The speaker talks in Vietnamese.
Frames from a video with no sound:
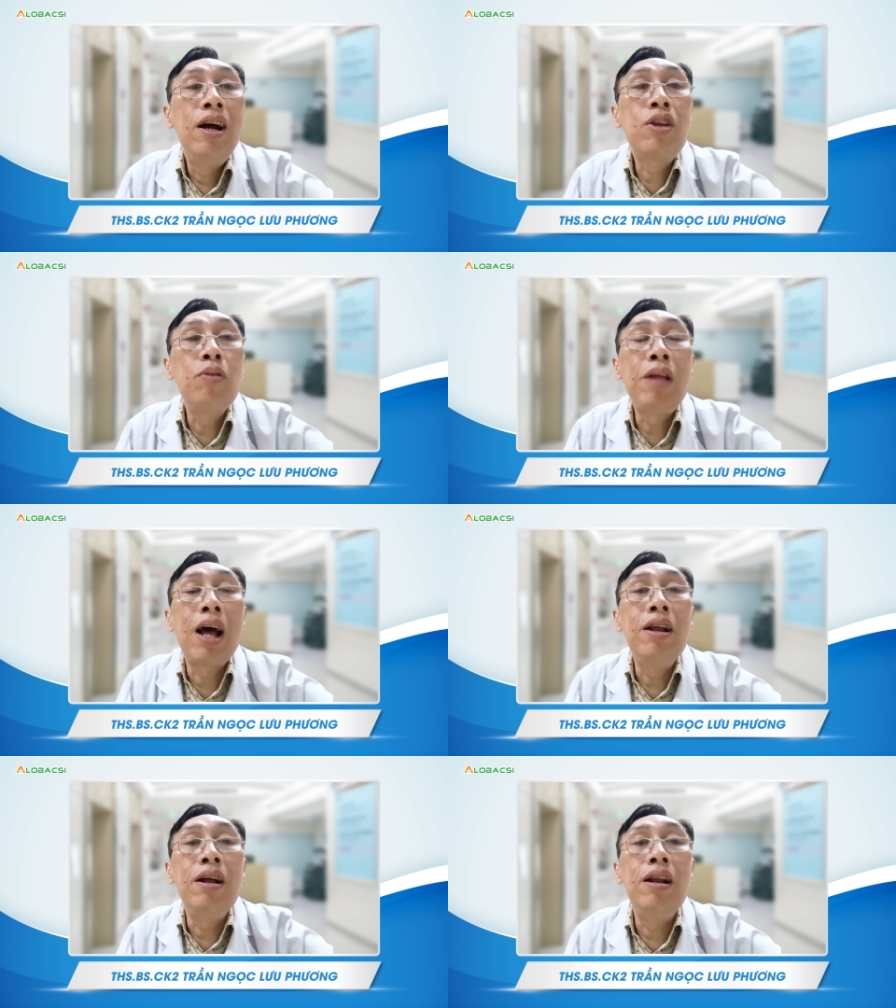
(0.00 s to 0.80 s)
á chúng
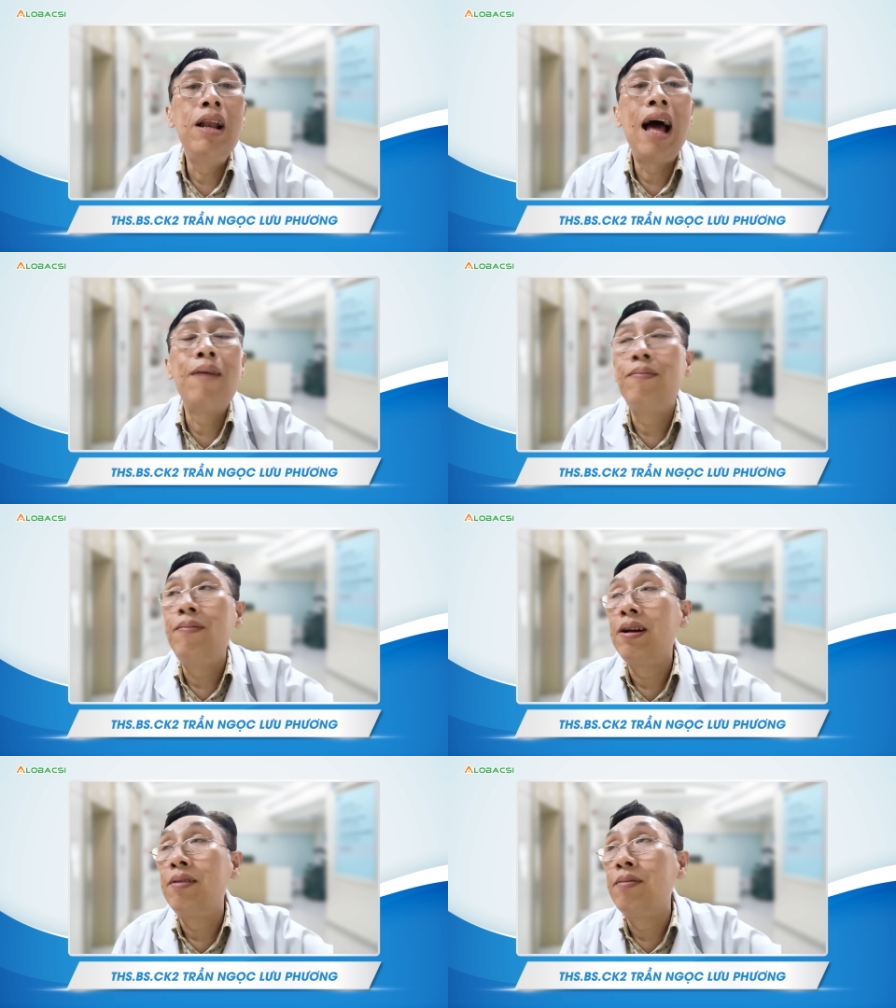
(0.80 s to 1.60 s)
ta đừng
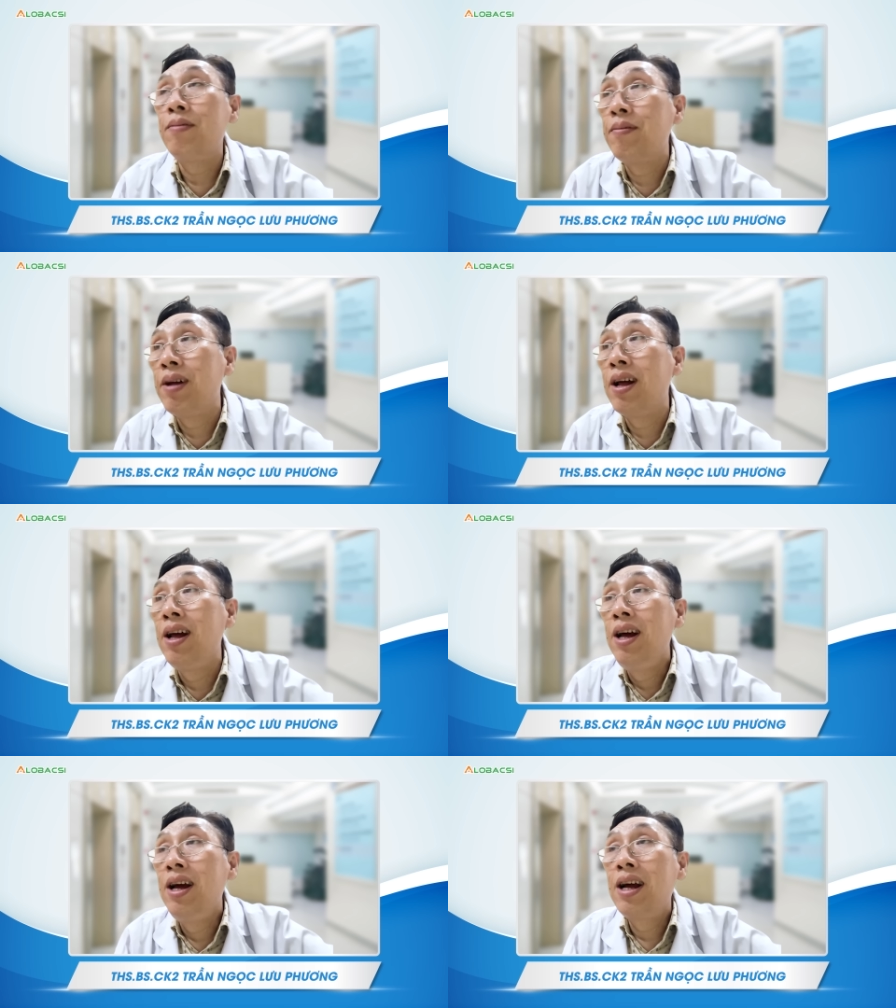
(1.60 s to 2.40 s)
làm mà mà mà
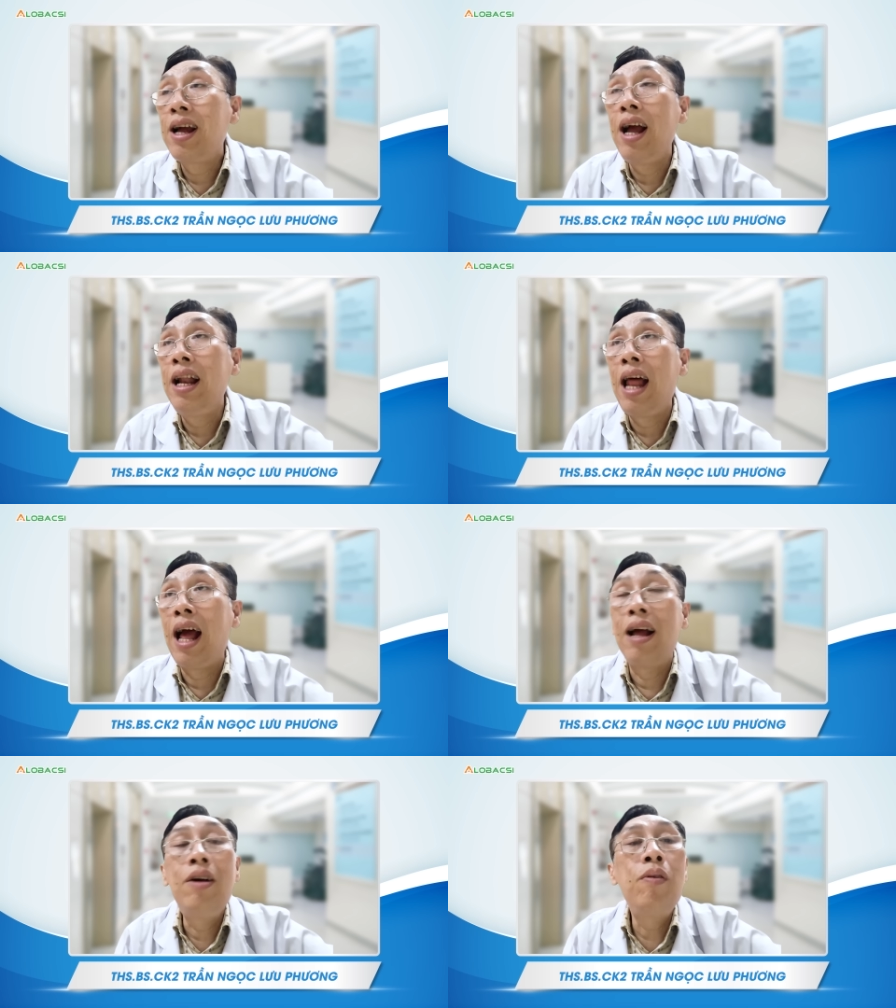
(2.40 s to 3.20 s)
căng
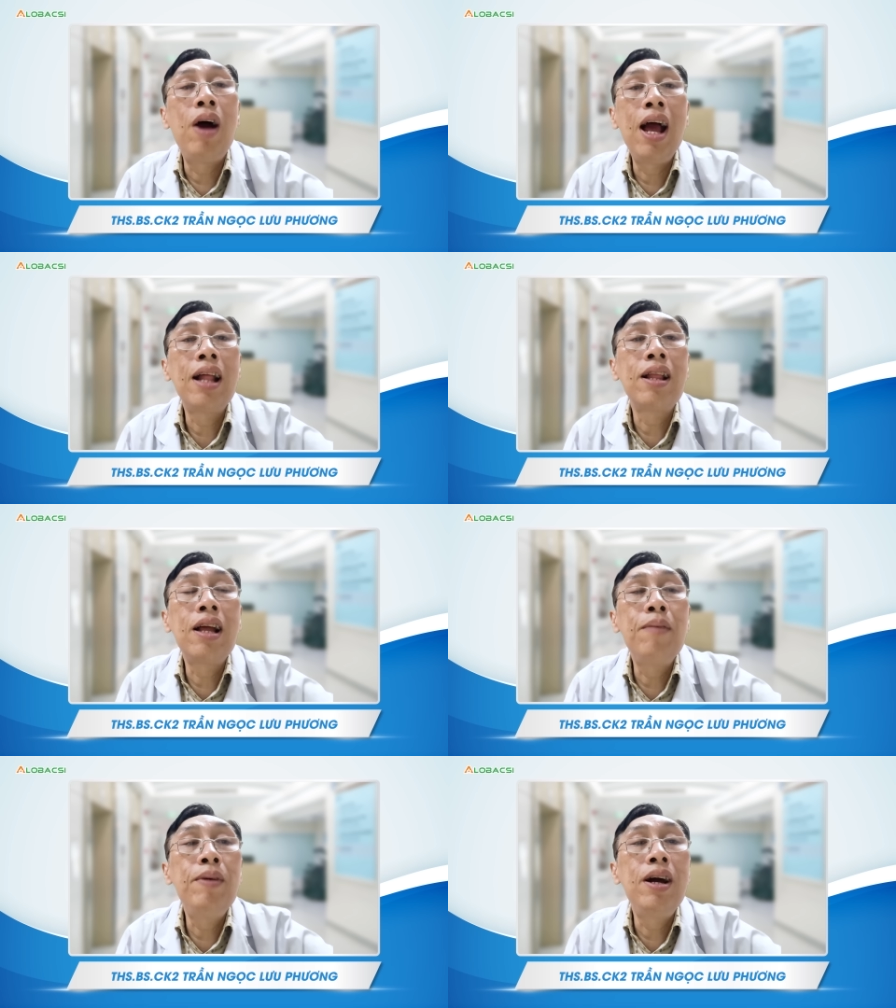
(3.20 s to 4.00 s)
thẳng quá
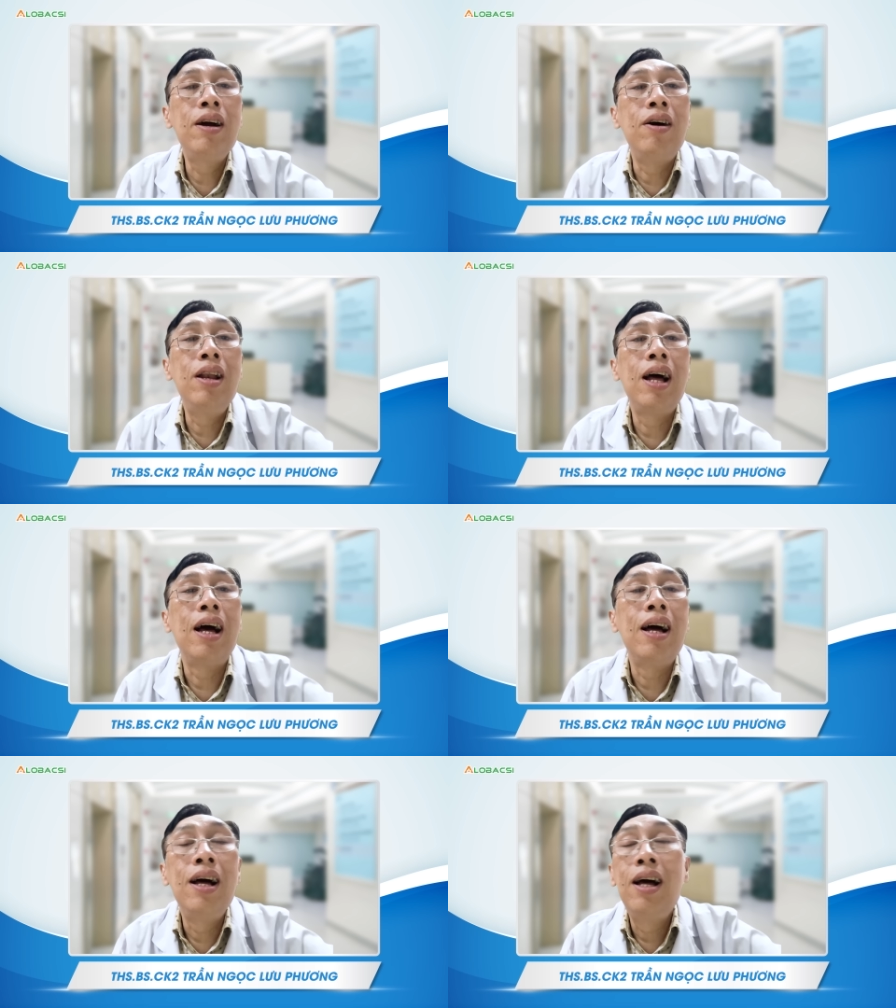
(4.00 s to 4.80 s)
tới cái mức gọi là